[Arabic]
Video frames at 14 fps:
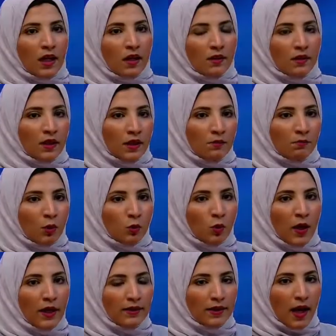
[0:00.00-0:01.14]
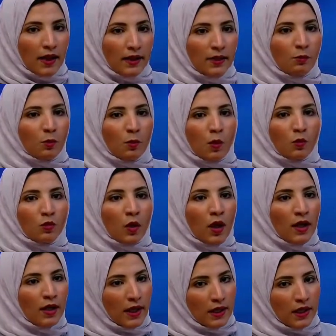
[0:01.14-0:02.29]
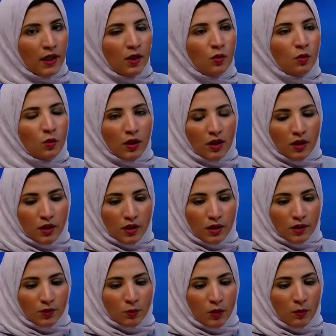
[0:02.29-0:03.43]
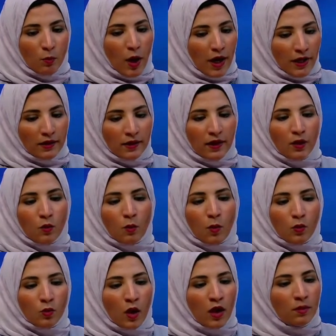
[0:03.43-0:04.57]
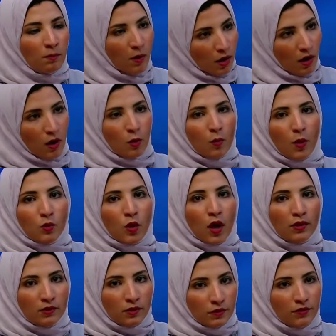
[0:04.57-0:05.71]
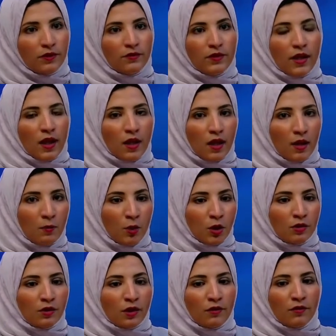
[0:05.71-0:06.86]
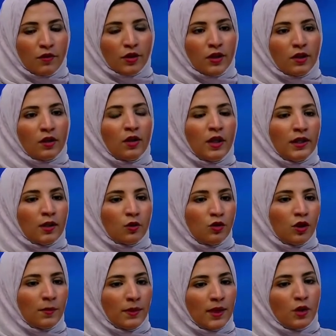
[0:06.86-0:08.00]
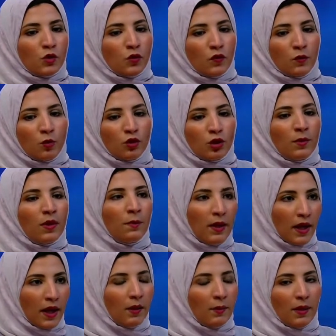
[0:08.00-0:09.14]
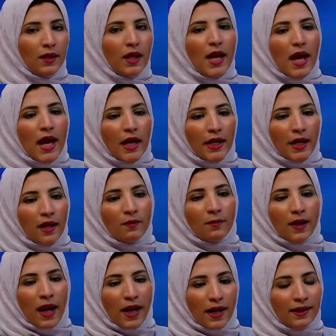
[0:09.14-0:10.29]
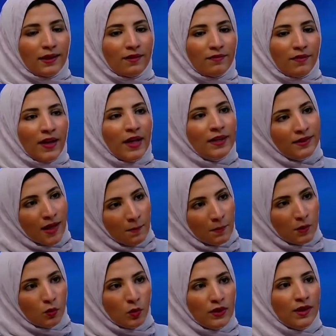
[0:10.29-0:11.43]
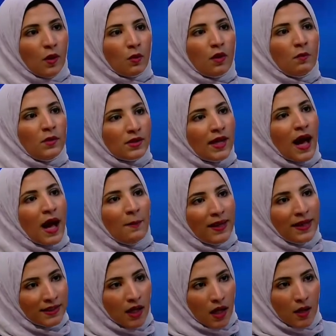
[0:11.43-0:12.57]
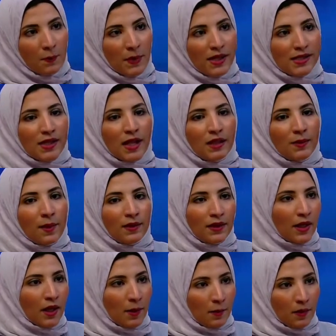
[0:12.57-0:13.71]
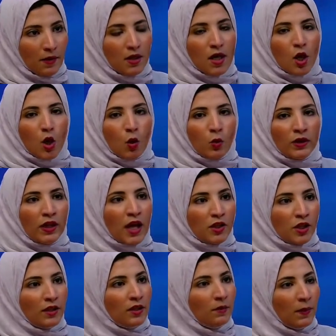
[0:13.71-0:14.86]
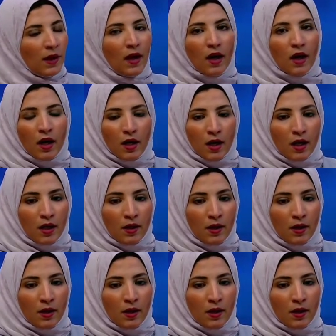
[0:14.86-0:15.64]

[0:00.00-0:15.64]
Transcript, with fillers: آه، آه، موضوع التعليم وموضوع اللاجئين آه، والمهاجرين وموضوع المرأة وموضوع الطفل في المناطق الفقيرة احنا كنا بنناقشه في المؤتمر من جانبين جانب الحاجات اللي فعلا تمت والدولة المصرية عملتها بحيث انها تبقى تجربة ودي اشادت بها